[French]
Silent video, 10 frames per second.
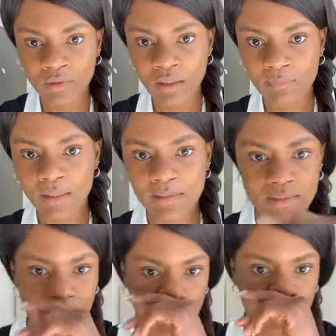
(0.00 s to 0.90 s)
Ah
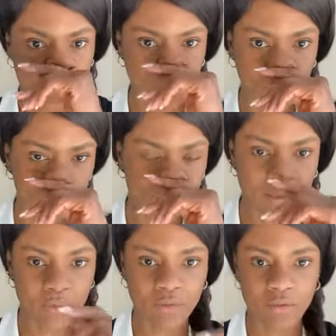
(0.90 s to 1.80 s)
mince, je ne trouve
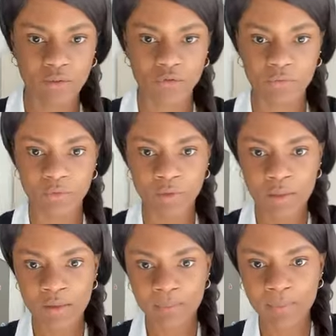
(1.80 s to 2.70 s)
pas le lien de
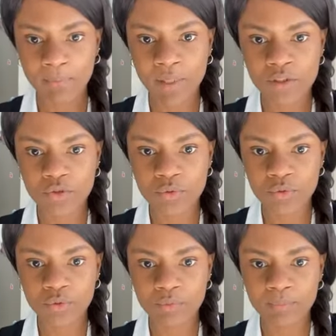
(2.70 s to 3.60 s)
ma page
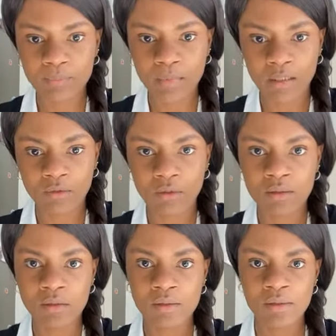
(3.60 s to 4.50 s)
YouTube. Alors
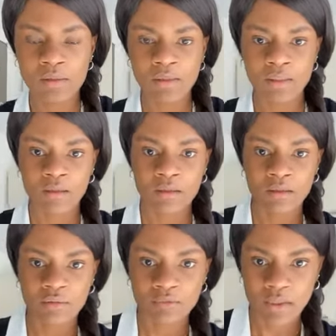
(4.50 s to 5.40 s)

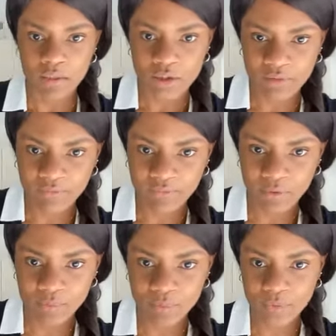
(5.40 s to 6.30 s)
voilà, j'ai fait
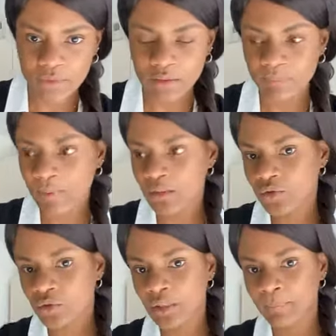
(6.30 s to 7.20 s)
une petite panne.
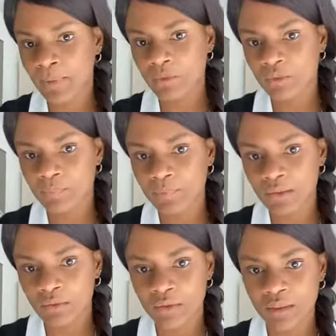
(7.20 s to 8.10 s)
Je n'ai pas
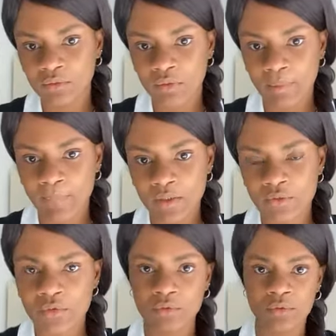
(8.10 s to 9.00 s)
copié le lien de la page
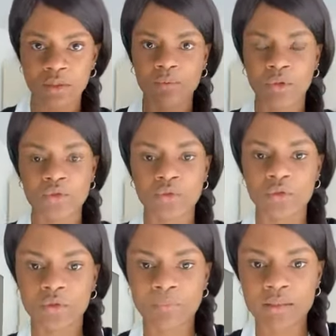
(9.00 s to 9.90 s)
YouTube. Donnez-moi une
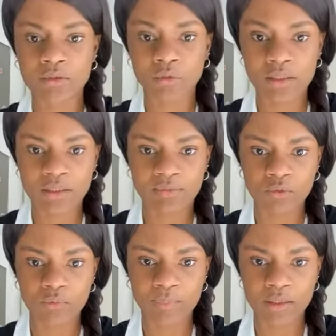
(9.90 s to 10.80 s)
seconde, mes étoiles, ça va
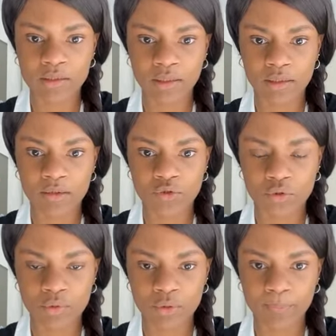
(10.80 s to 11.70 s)
couper le direct.
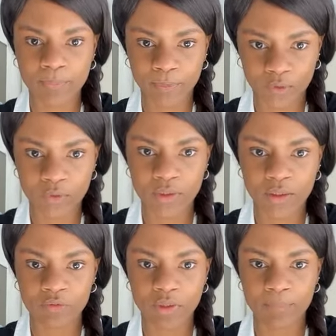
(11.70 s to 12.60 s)
Je prends le
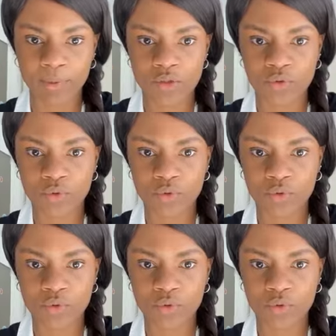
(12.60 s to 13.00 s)
lien de la page